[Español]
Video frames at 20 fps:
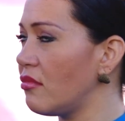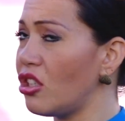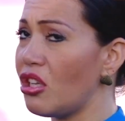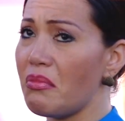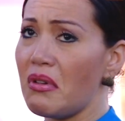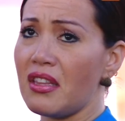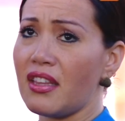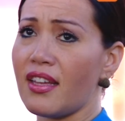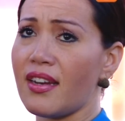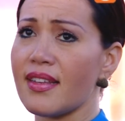No
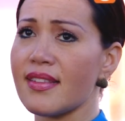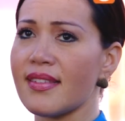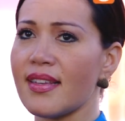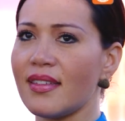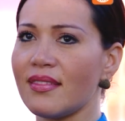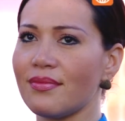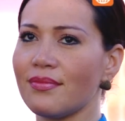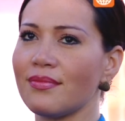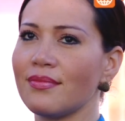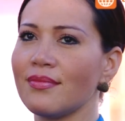me interesa.
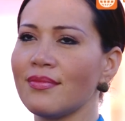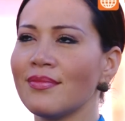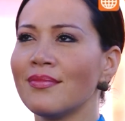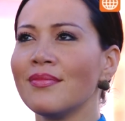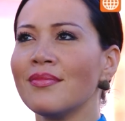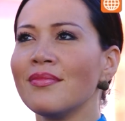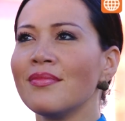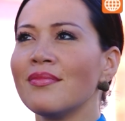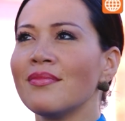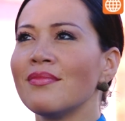
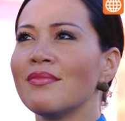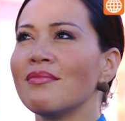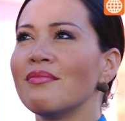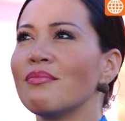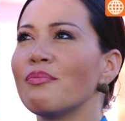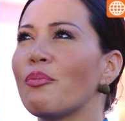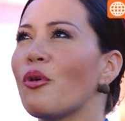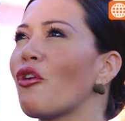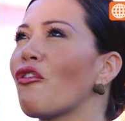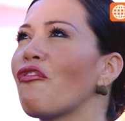
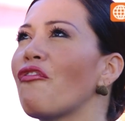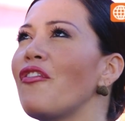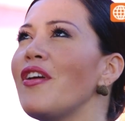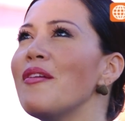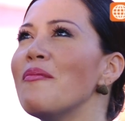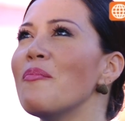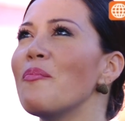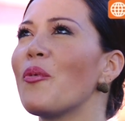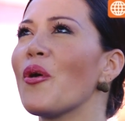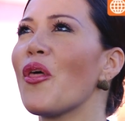Por
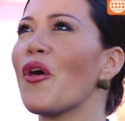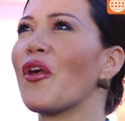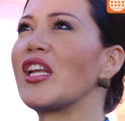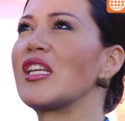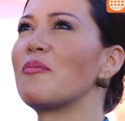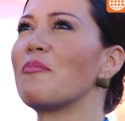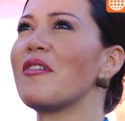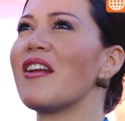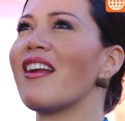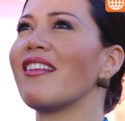fin puedo
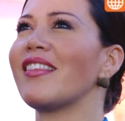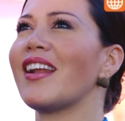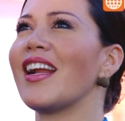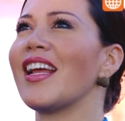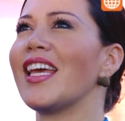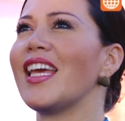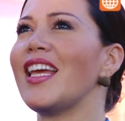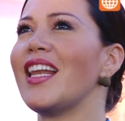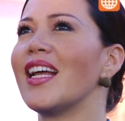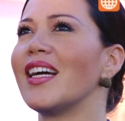respirar
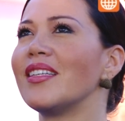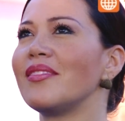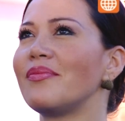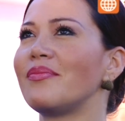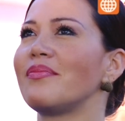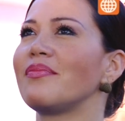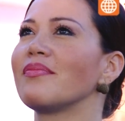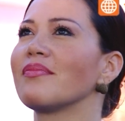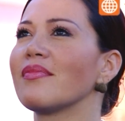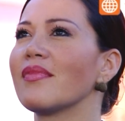tranquila.
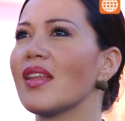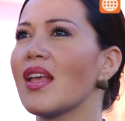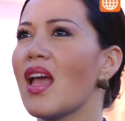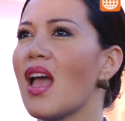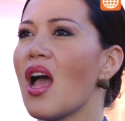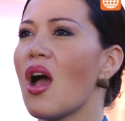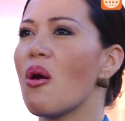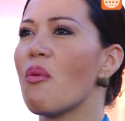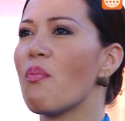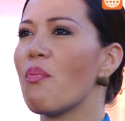
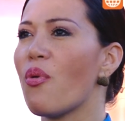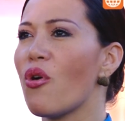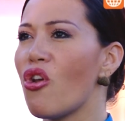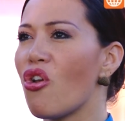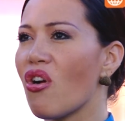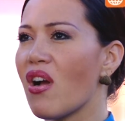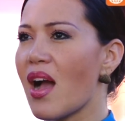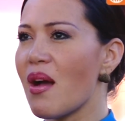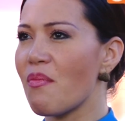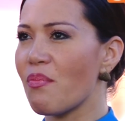
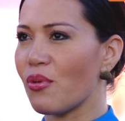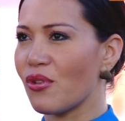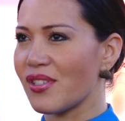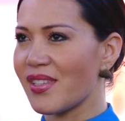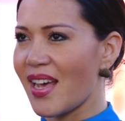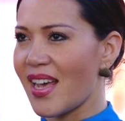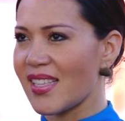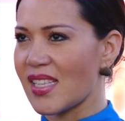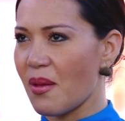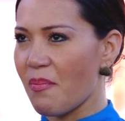Polo Campos
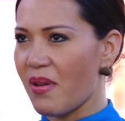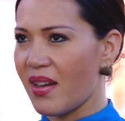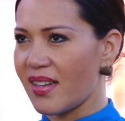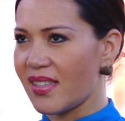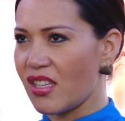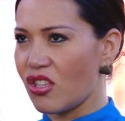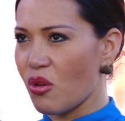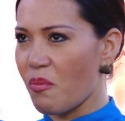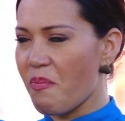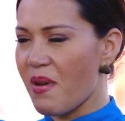ha
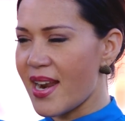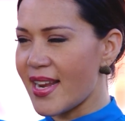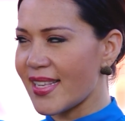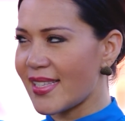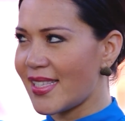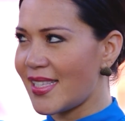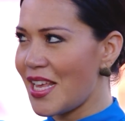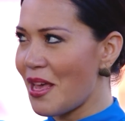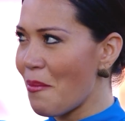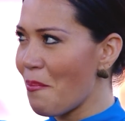desaparecido para
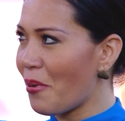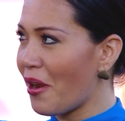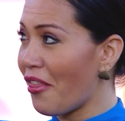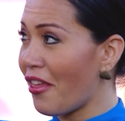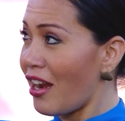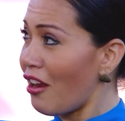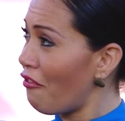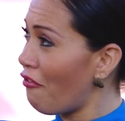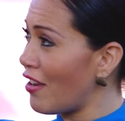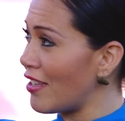siempre
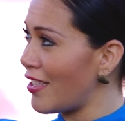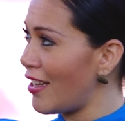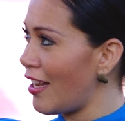de la faz